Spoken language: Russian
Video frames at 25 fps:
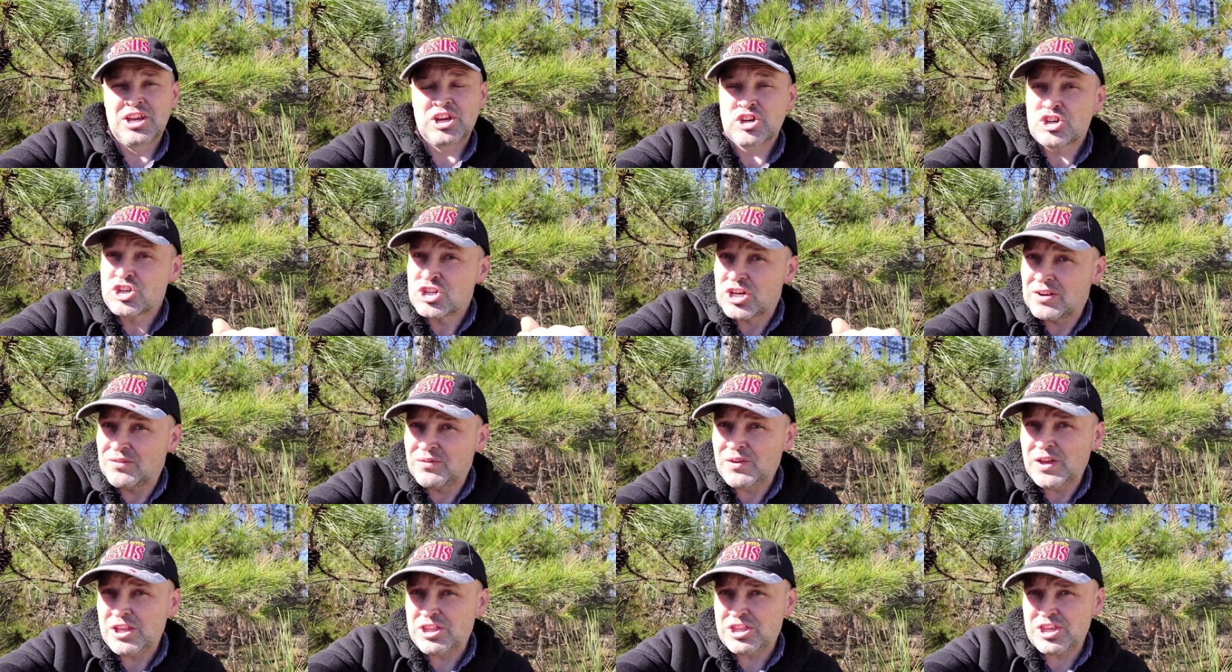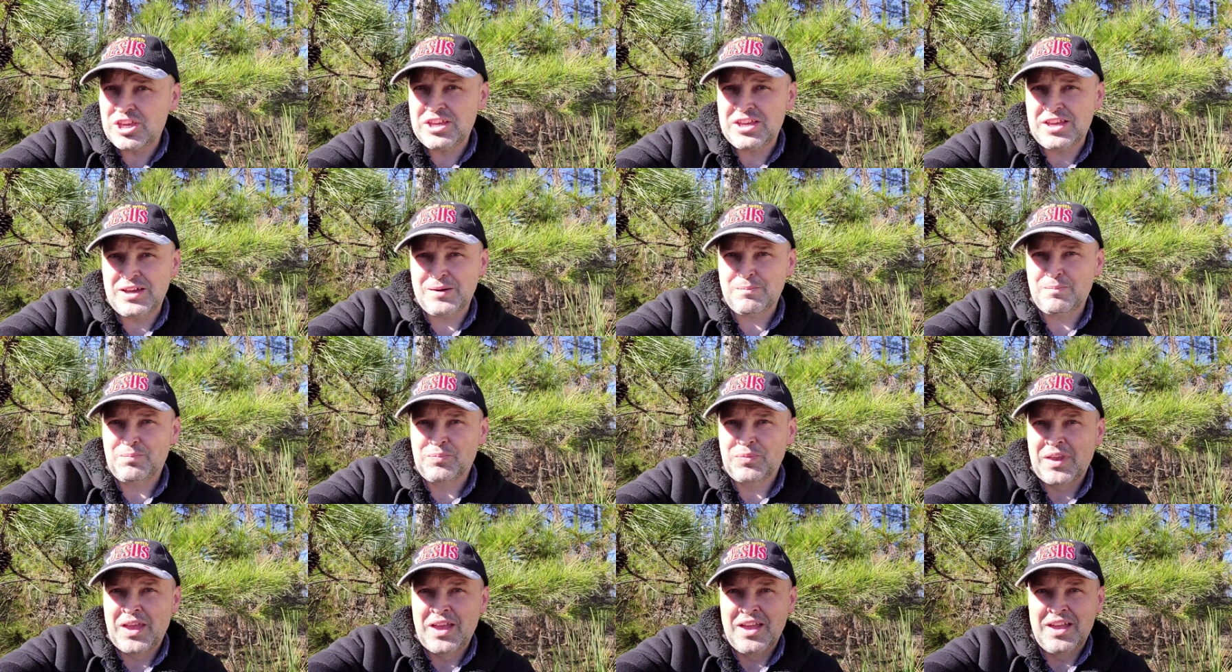Живите
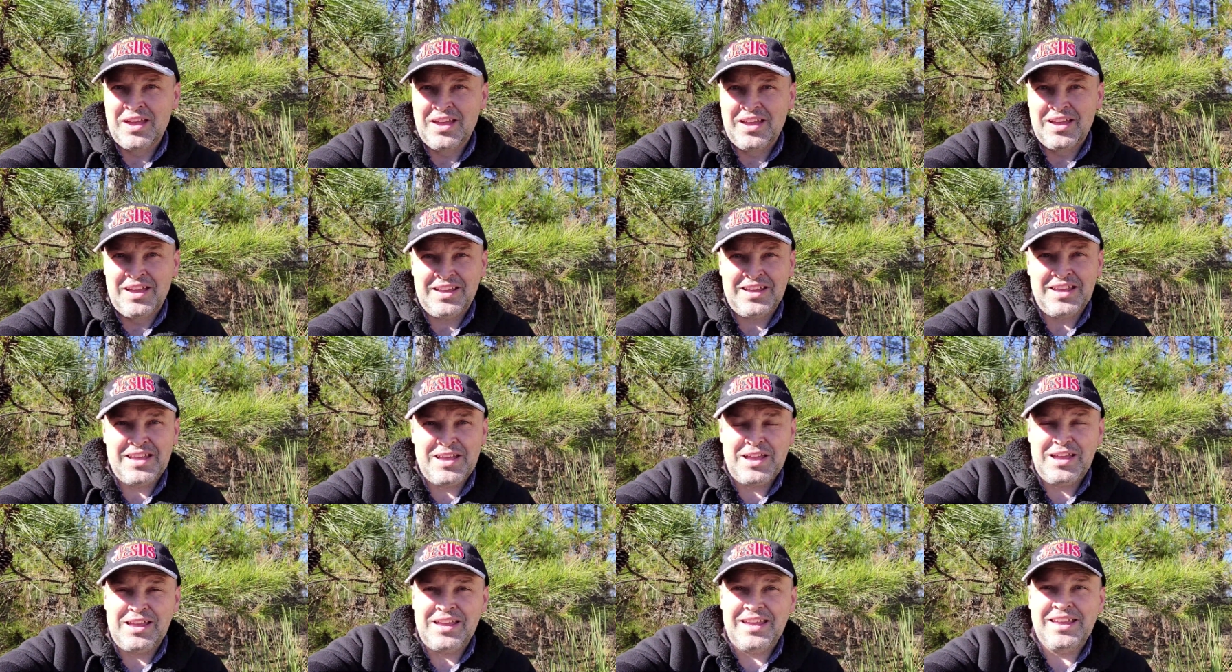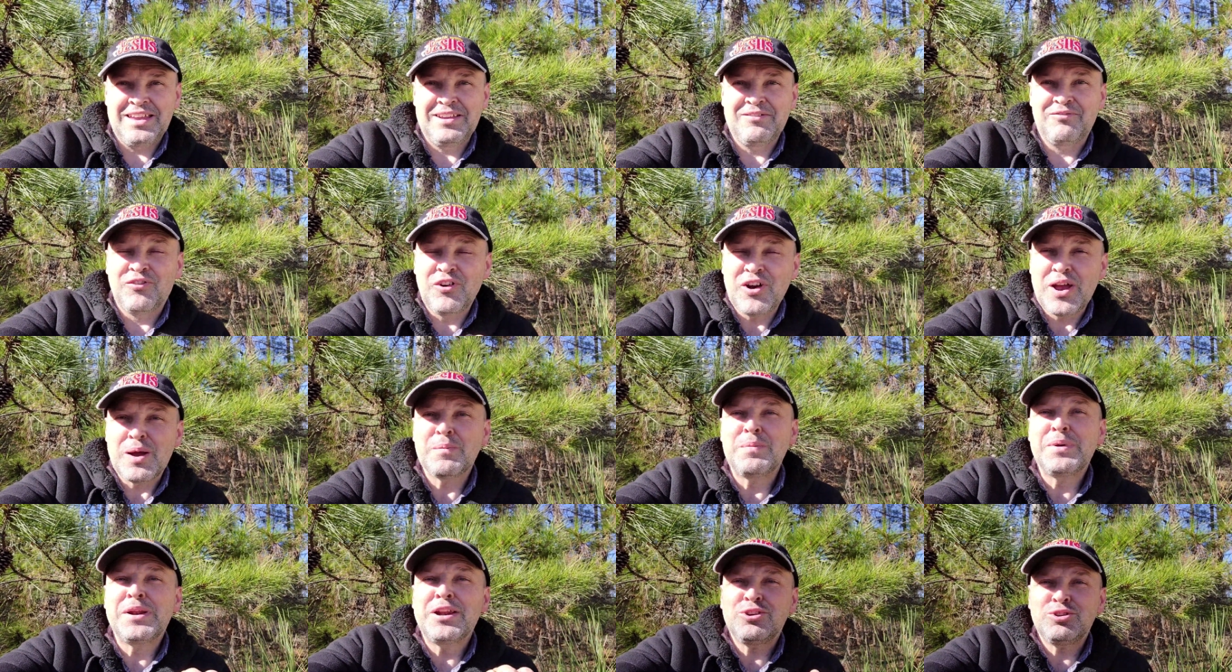им, и, и вы
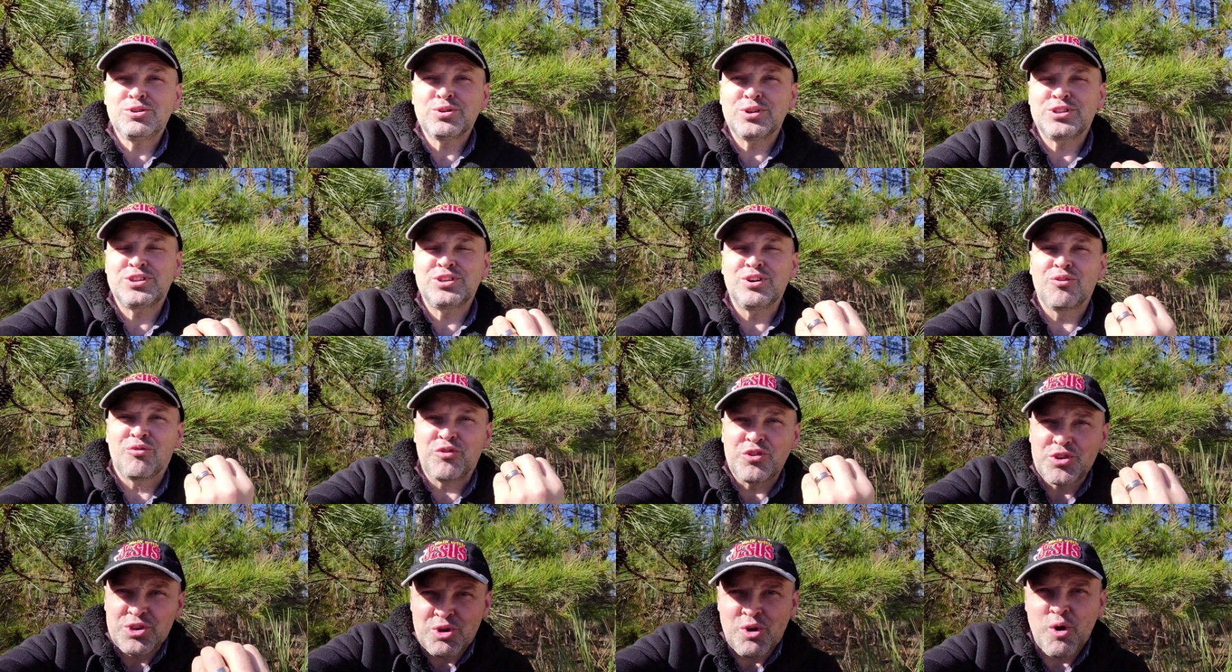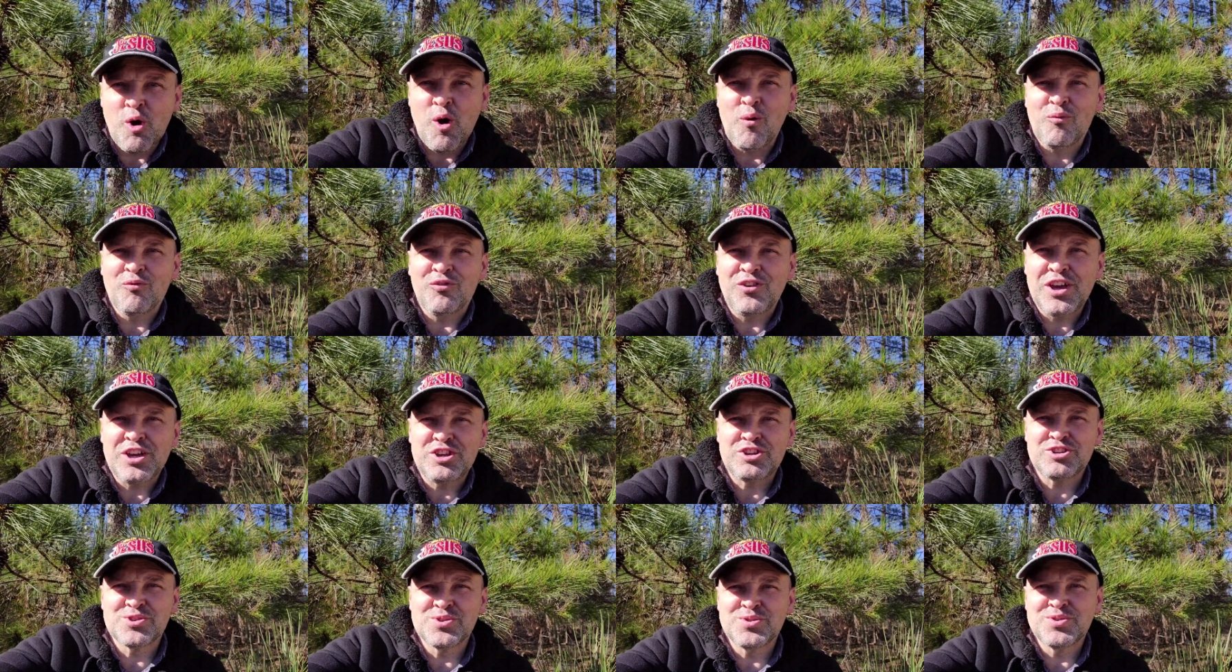обретете в Нем
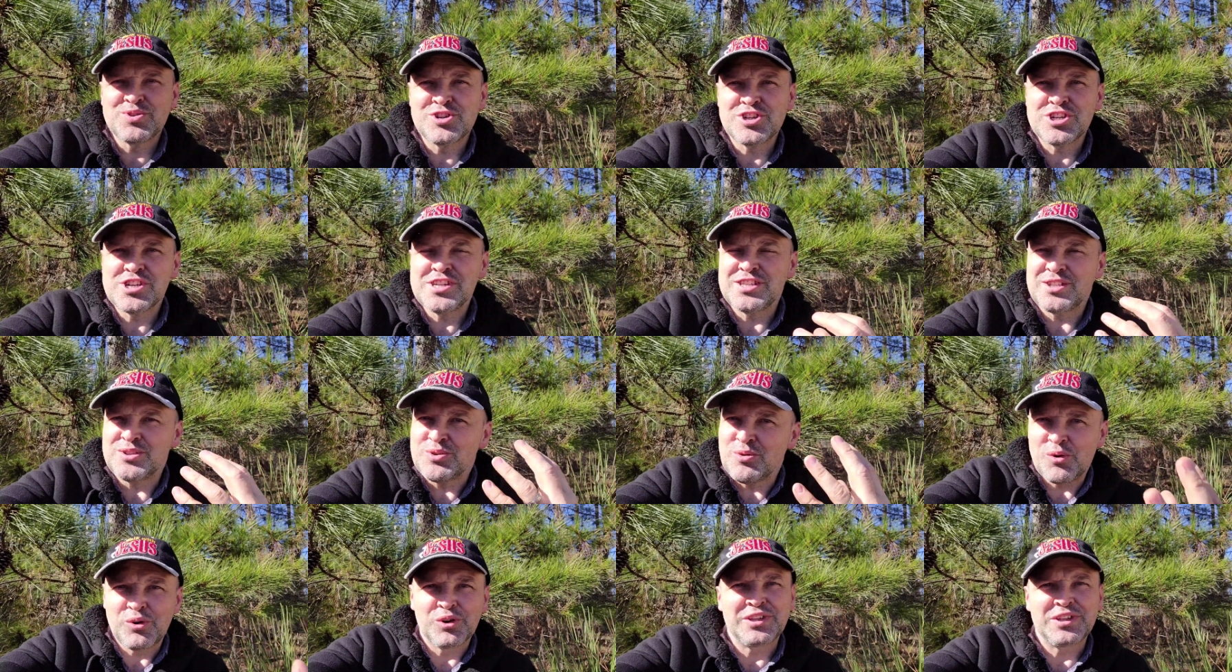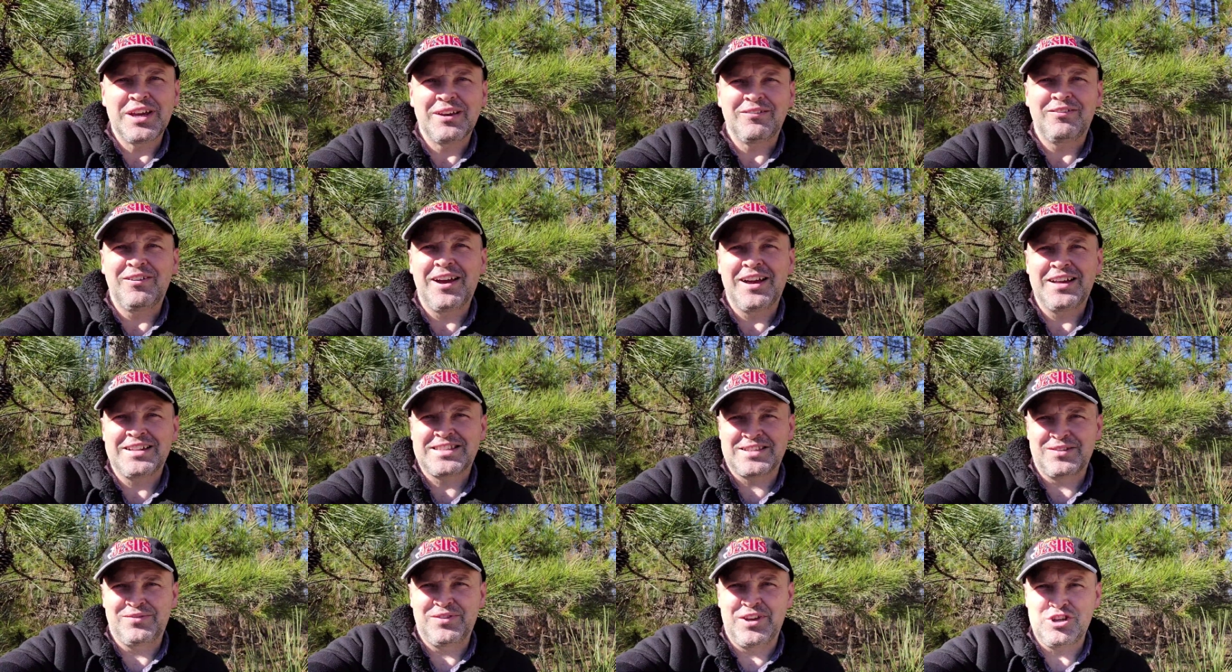вечную жизнь. Он
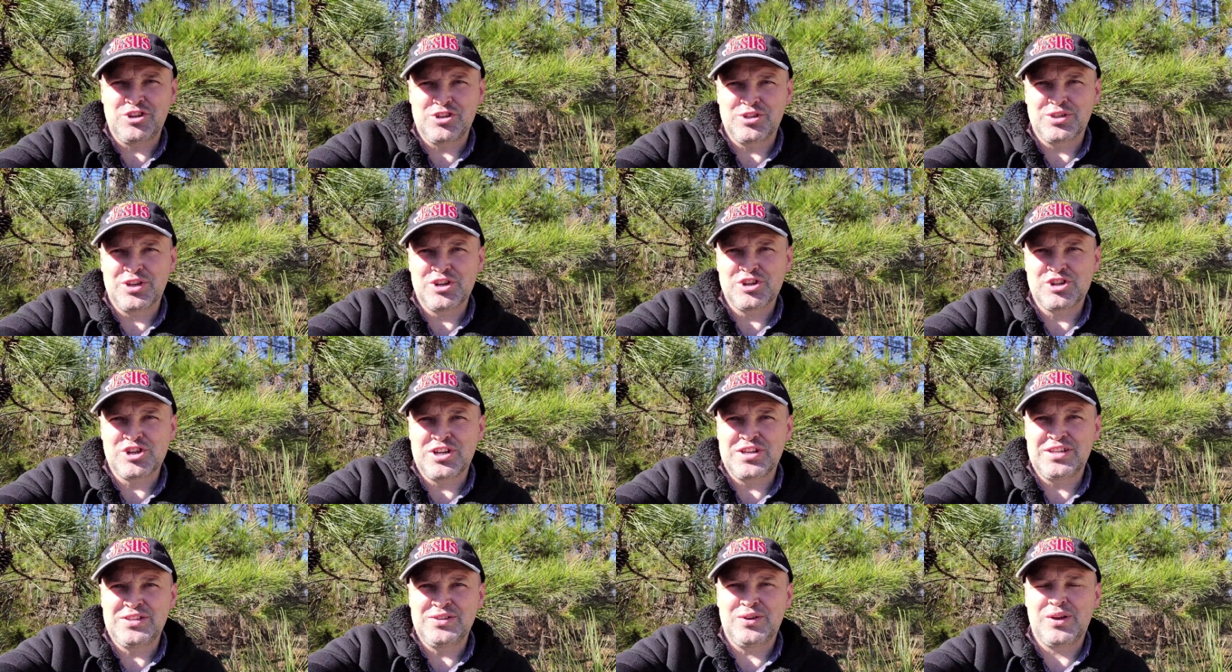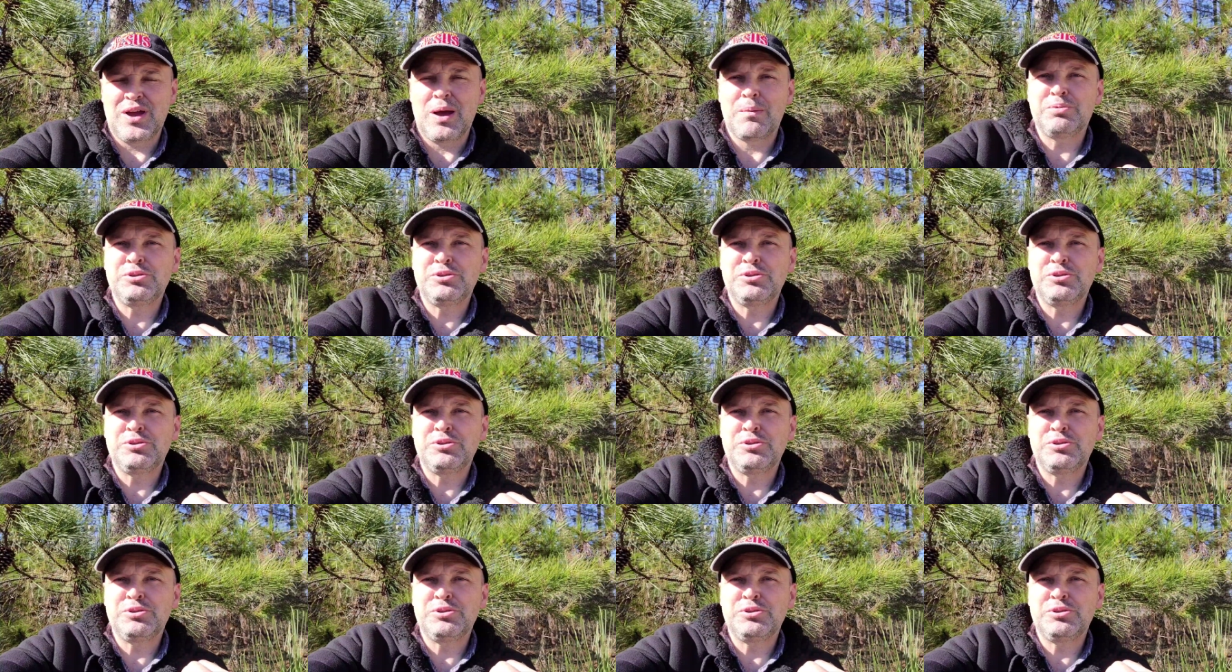является вечной жизнью.